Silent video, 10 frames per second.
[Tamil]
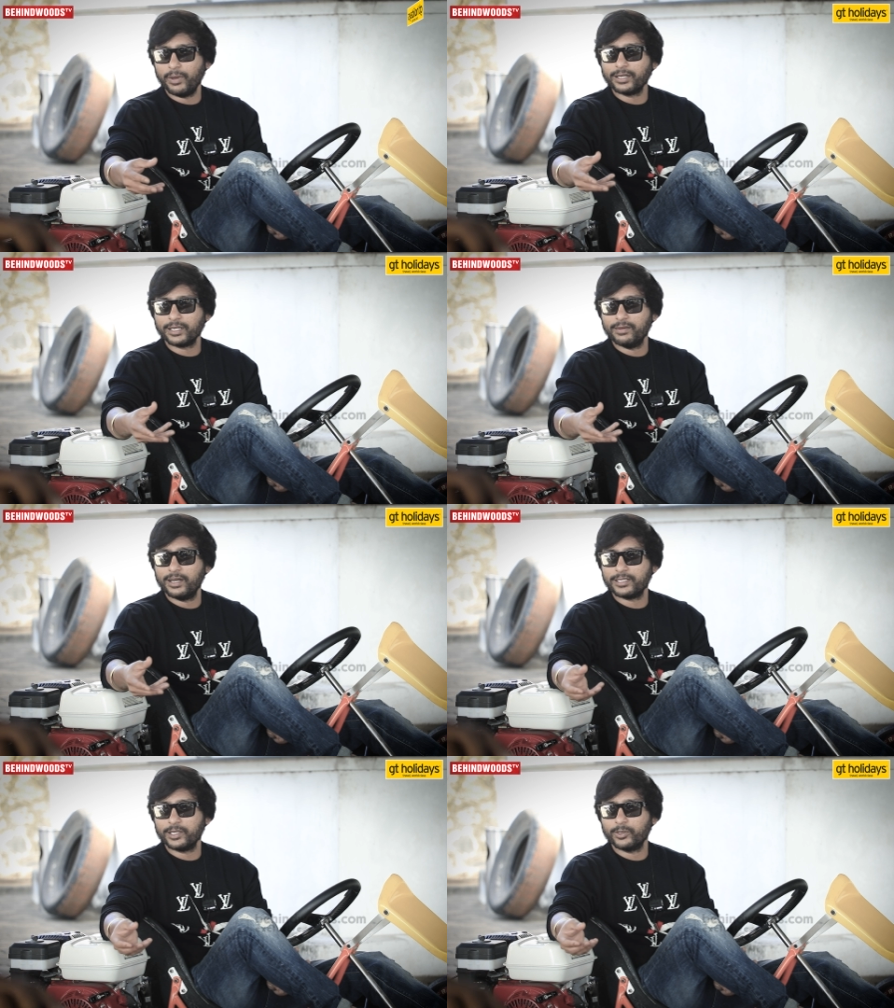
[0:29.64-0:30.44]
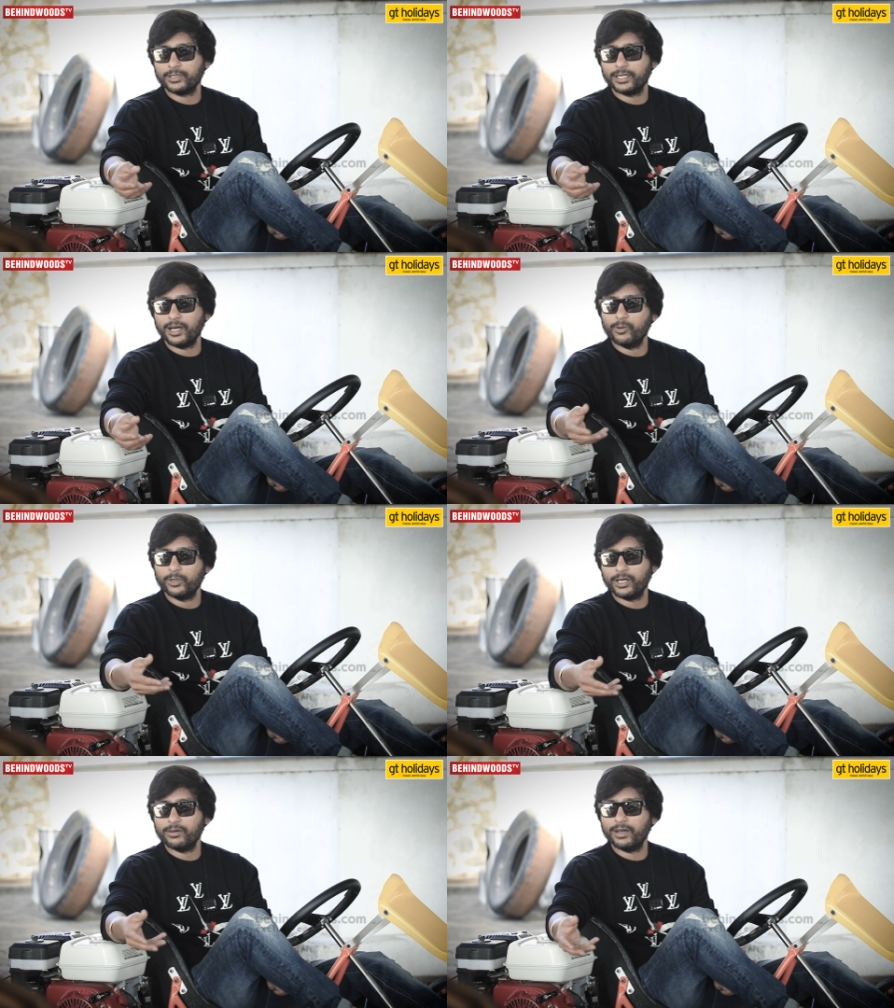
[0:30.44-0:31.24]
பேங்க்ல வேலை செய்கிற ஒருத்தன் அவன்
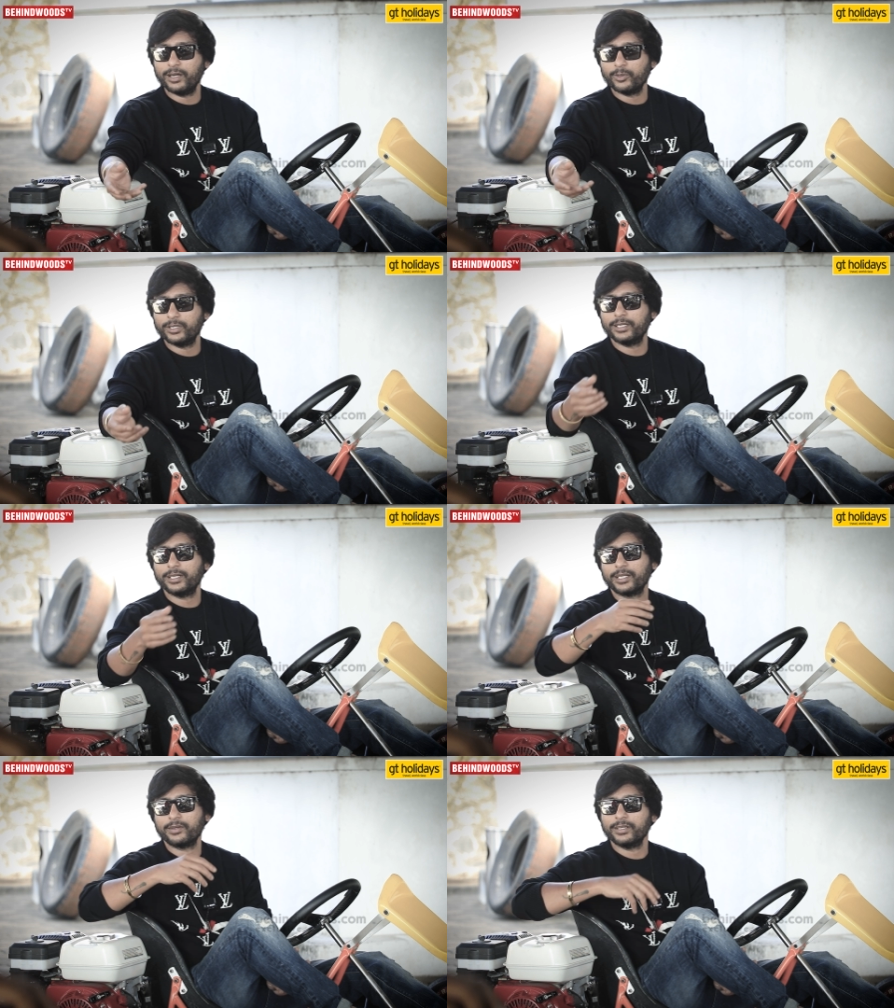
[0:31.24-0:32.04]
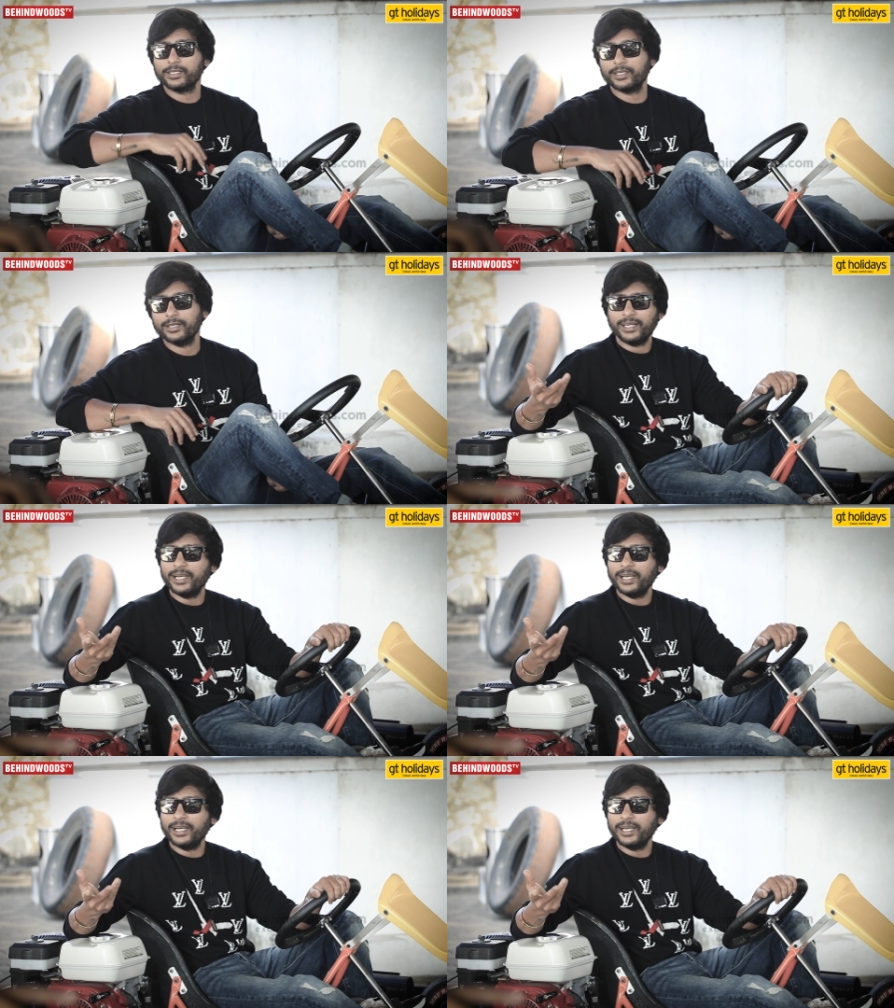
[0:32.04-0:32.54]
உண்டு அவன் வேலை உண்டுன்னு இருக்கிறவனுக்கு